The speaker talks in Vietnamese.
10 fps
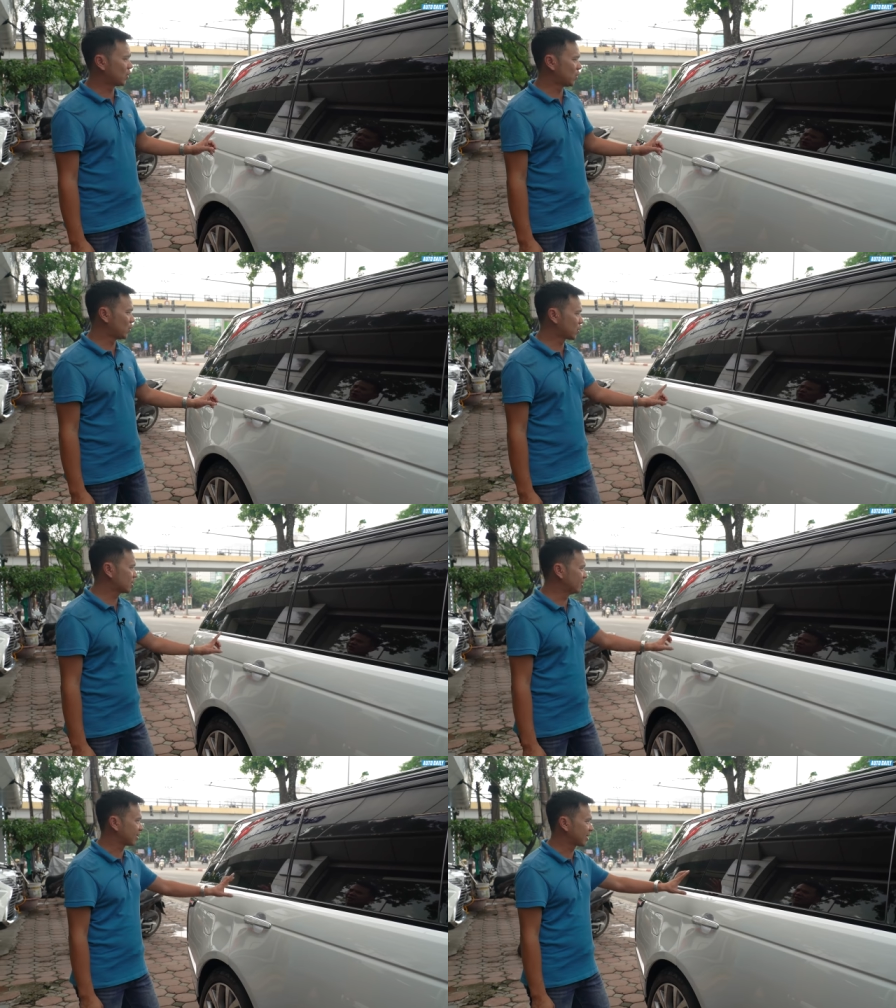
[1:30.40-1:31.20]
ô
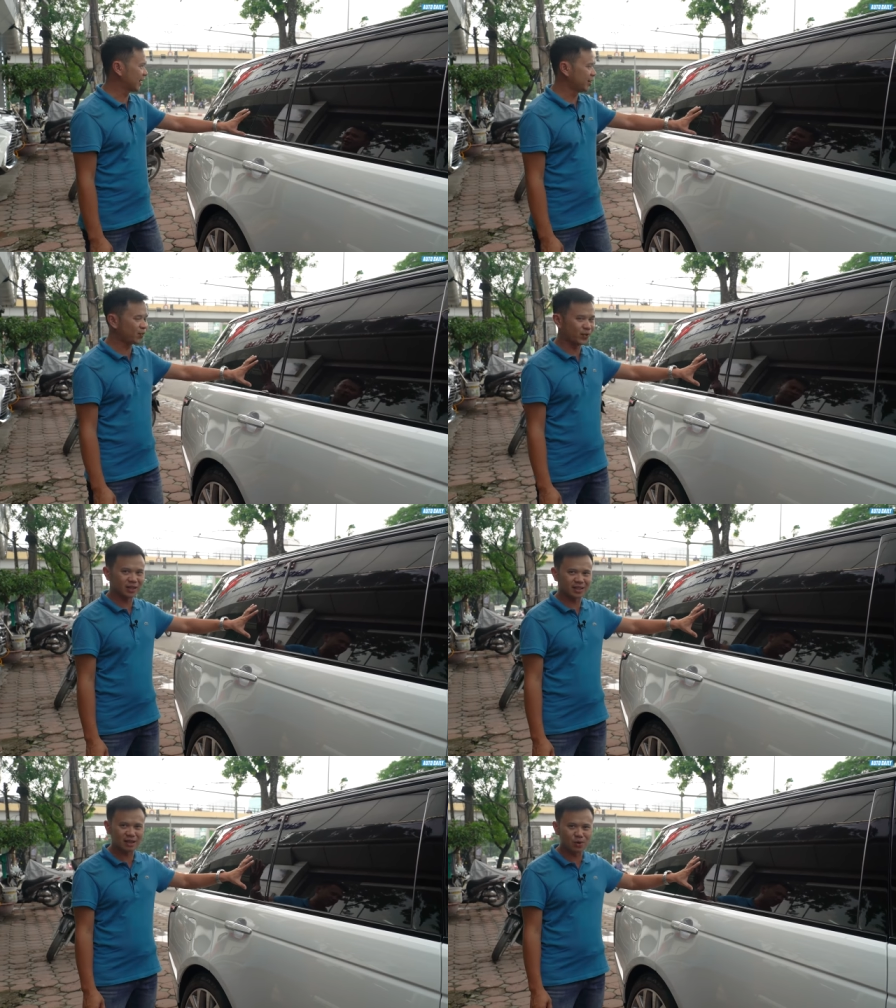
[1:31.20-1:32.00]
cửa kính
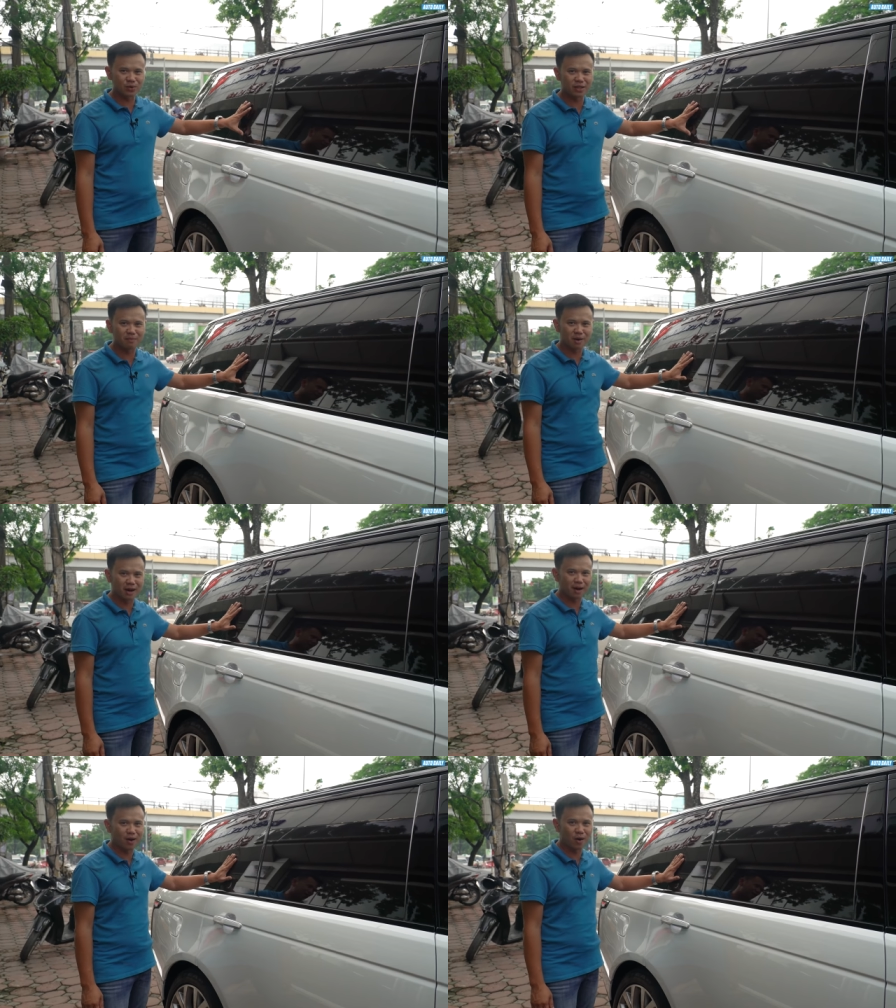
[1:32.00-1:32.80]
phía sau trên
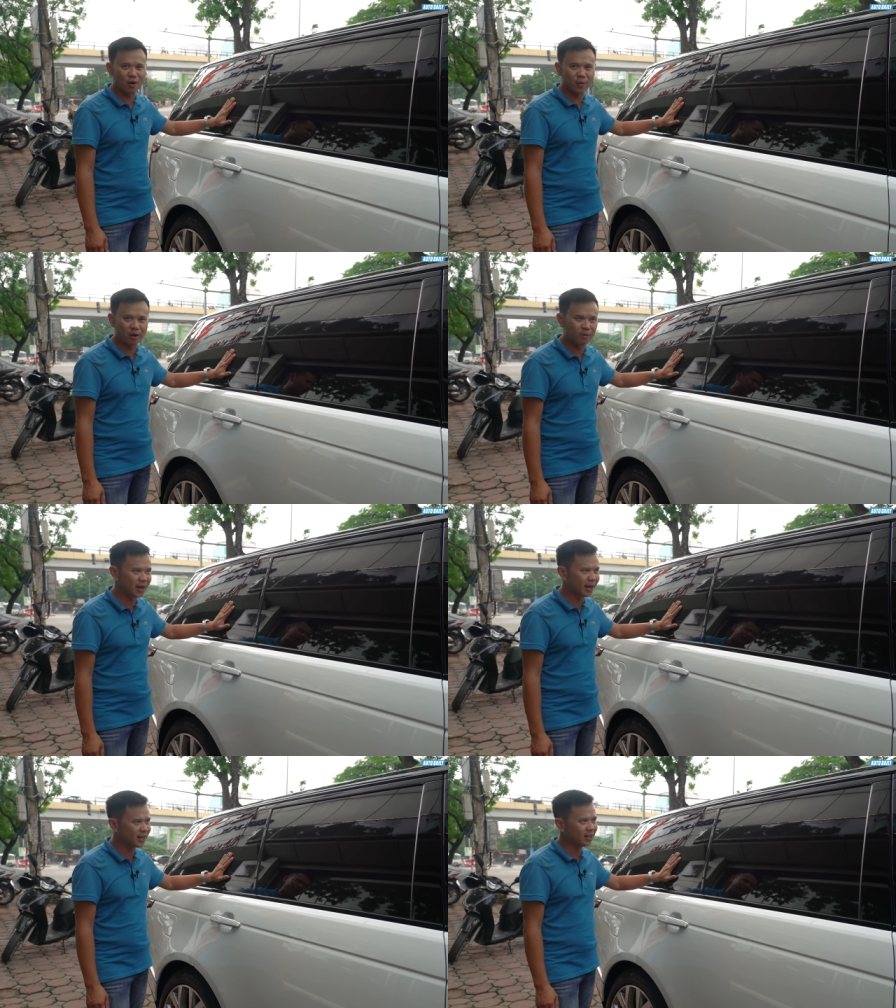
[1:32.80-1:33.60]
bản long Longwell
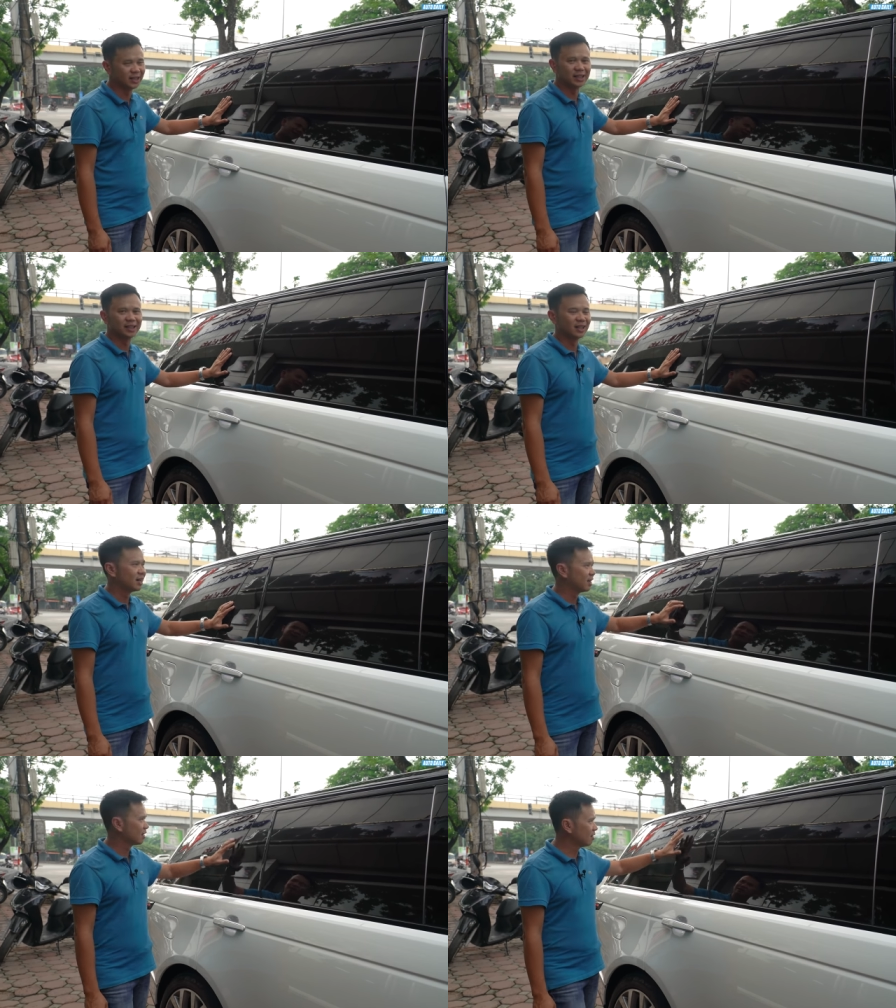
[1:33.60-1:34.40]
Bay
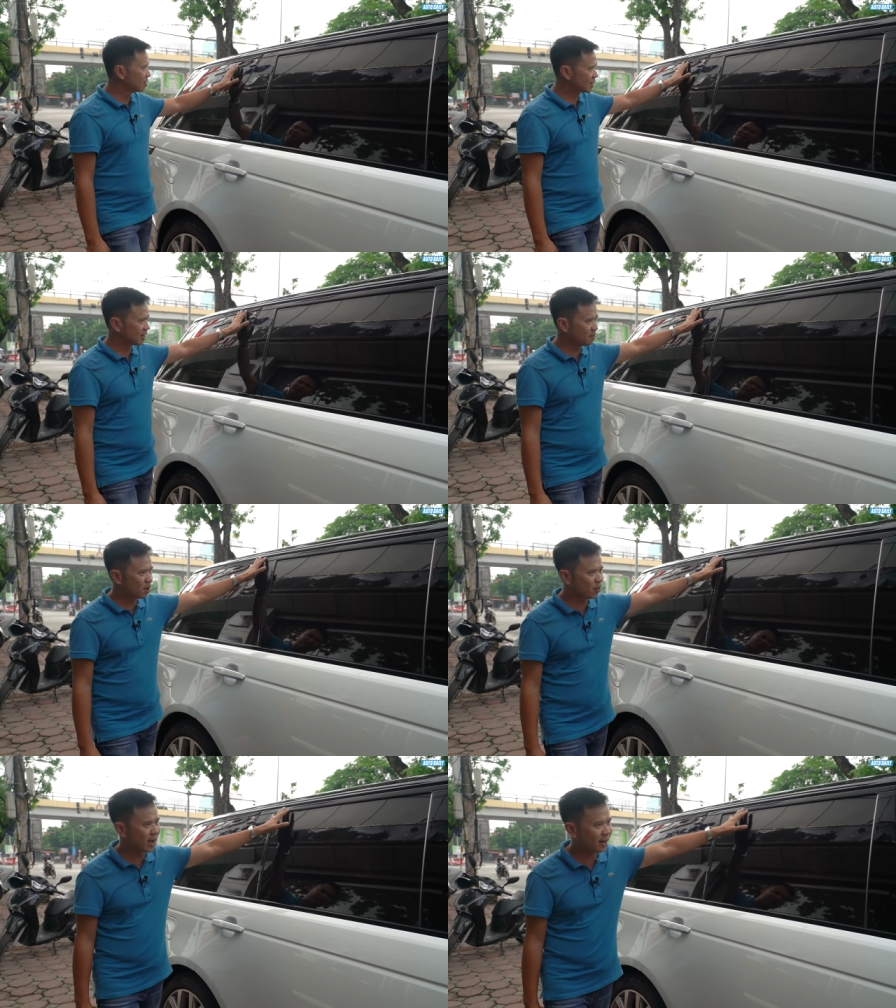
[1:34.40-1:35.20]
được sơn
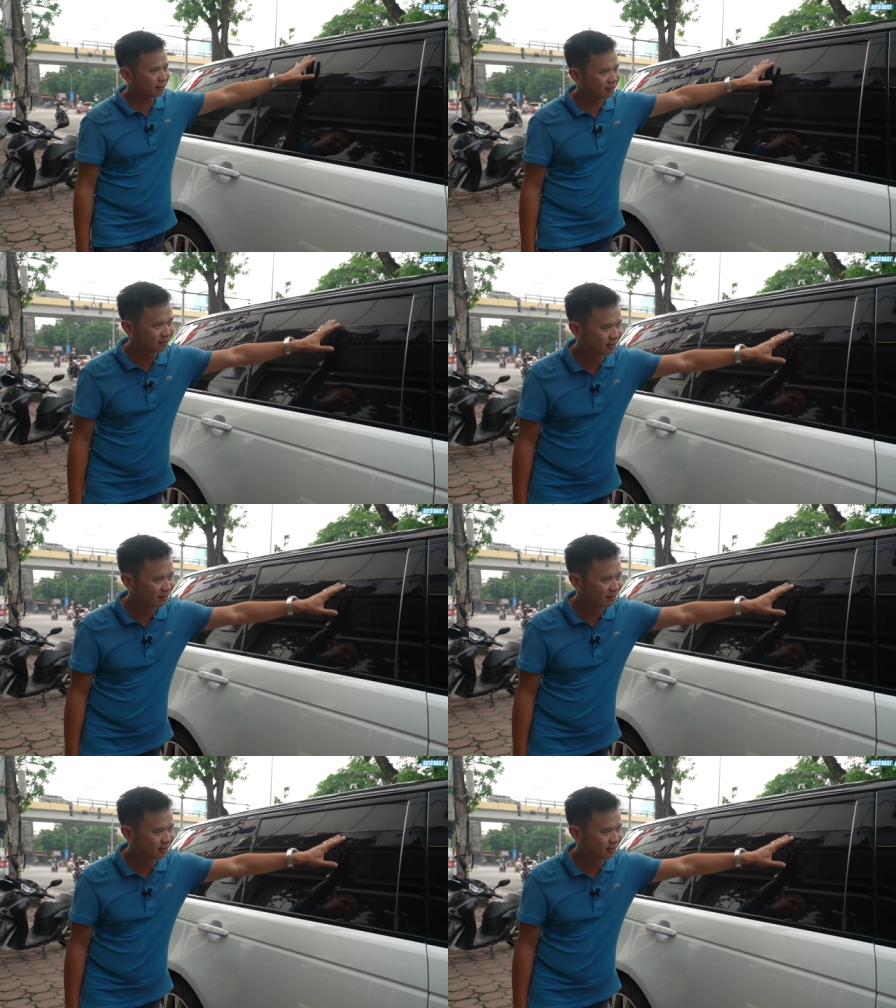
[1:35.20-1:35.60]
màu đen